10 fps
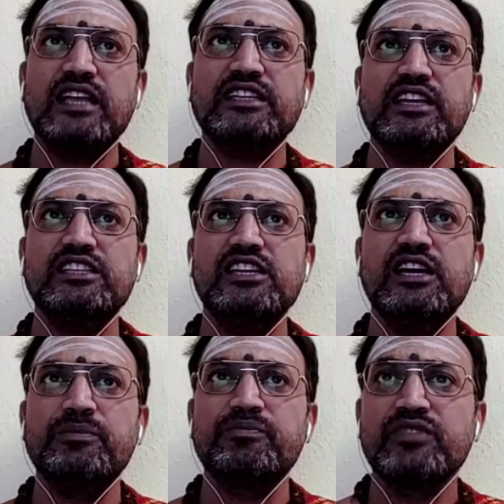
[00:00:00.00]

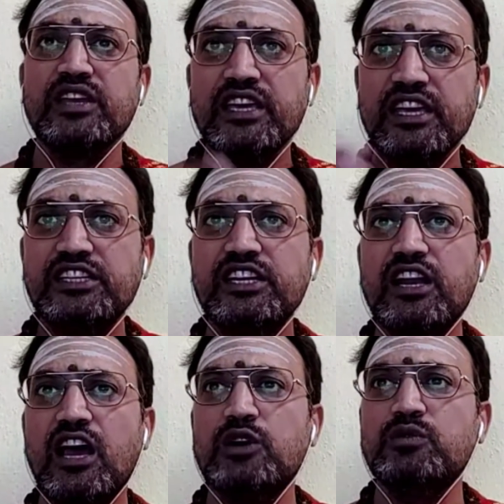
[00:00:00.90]
జాతకరీత్యా
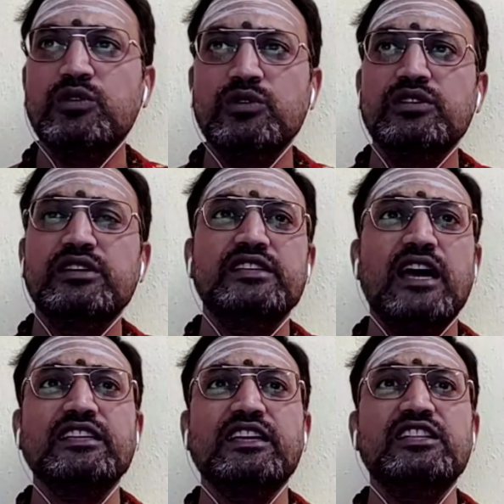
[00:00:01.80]
ఇట్టి రాహువు
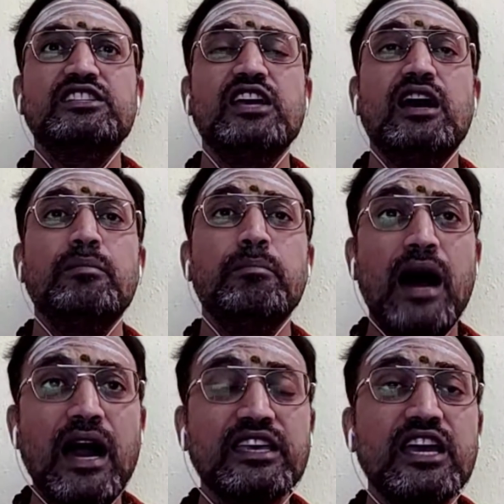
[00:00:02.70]
జాతకరీత్యా
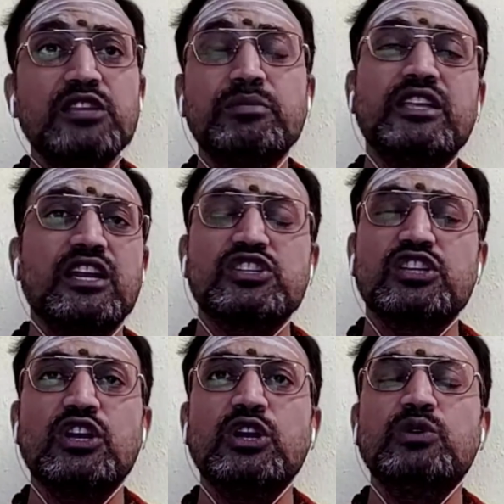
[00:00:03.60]
భాగ్యాధిపతి
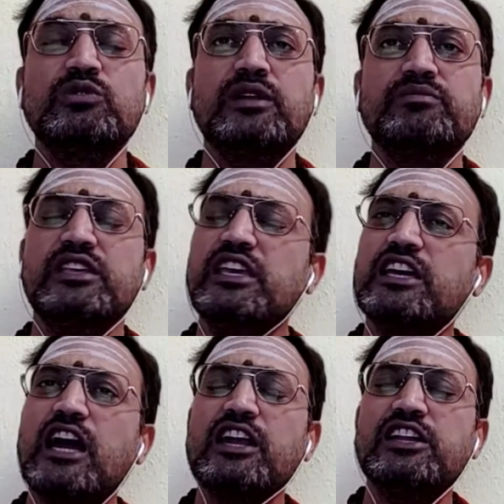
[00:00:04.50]
నక్షత్రంలో ఉండడం
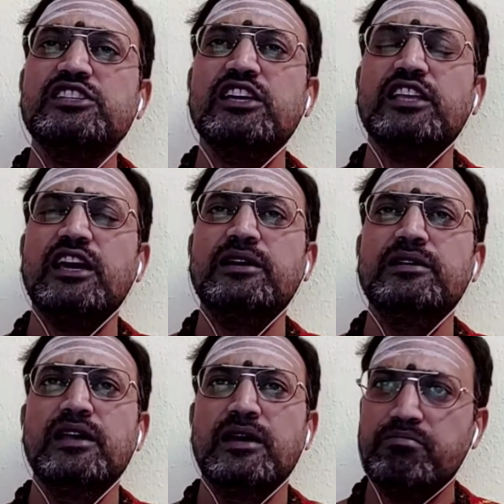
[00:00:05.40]
ఈ కారణం చేత
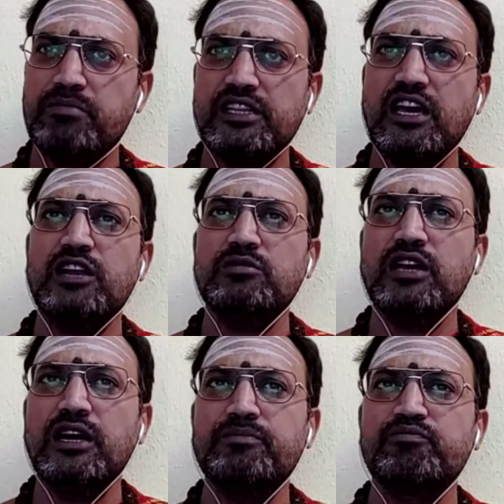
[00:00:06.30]

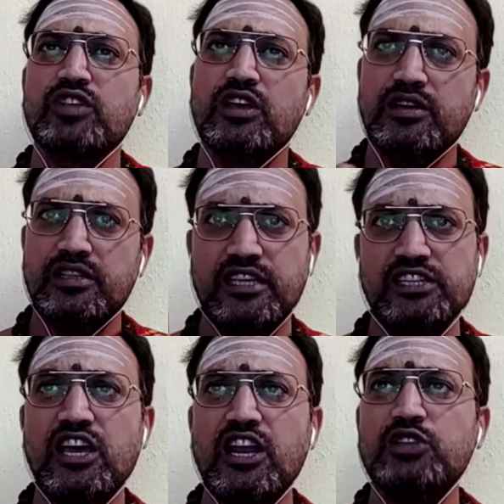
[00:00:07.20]
ప్రధానముగా
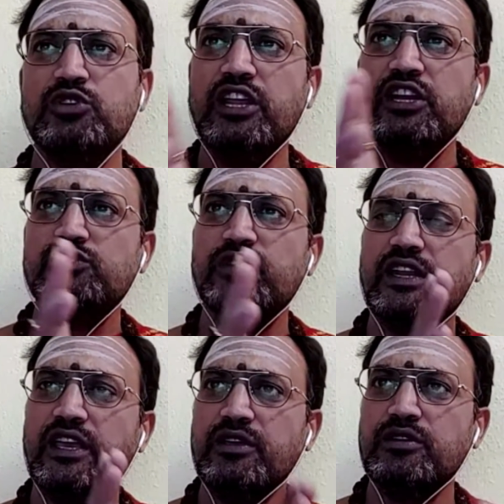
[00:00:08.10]

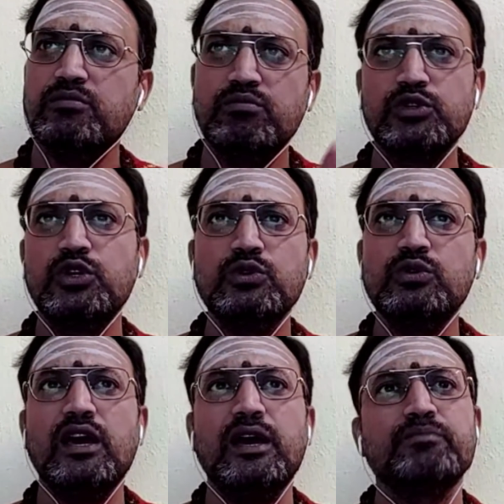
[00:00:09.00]
దశానాథుడైనటువంటి బుధుడు
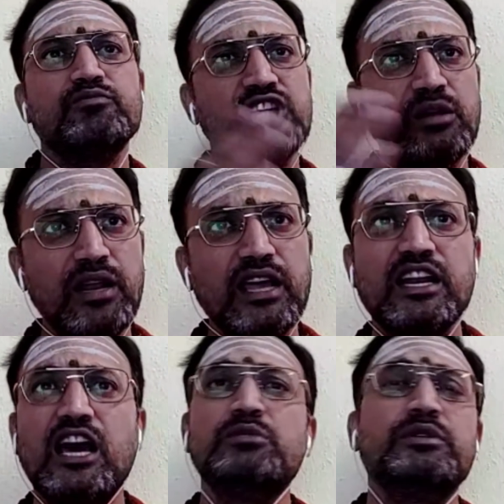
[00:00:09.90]
కూడా జన్మ
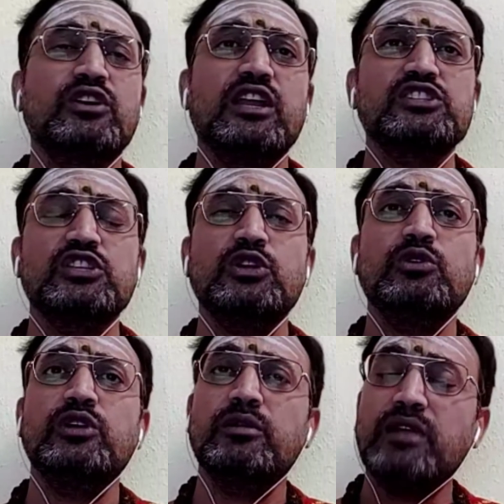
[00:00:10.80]
లగ్నాధిపతి యొక్క
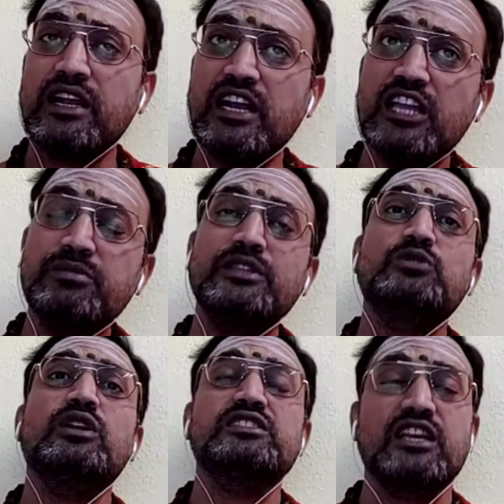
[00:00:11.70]
నక్షత్రంలో ఉండడం
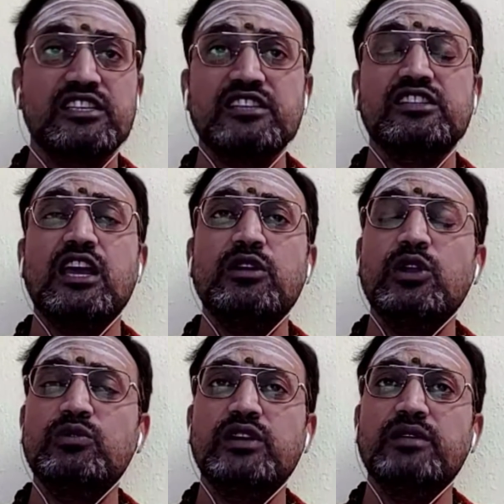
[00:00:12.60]
లగ్నాధిపతి కూడా సక్సెస్
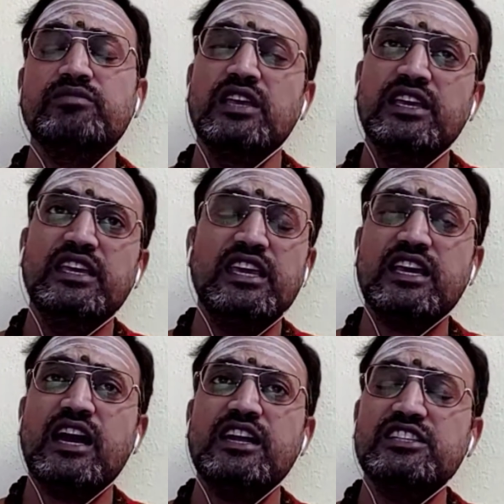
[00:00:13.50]
స్థానంలో ఉండడం
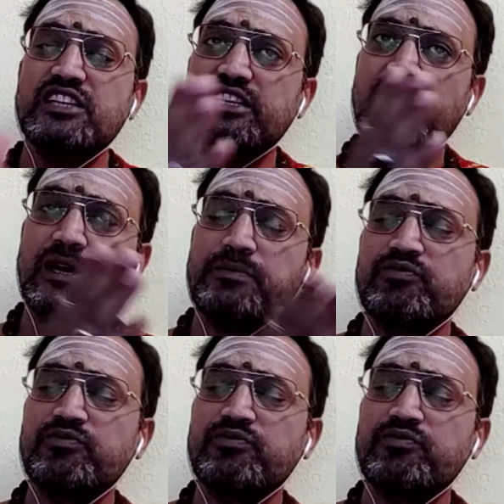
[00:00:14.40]
ఈ కారణం చేత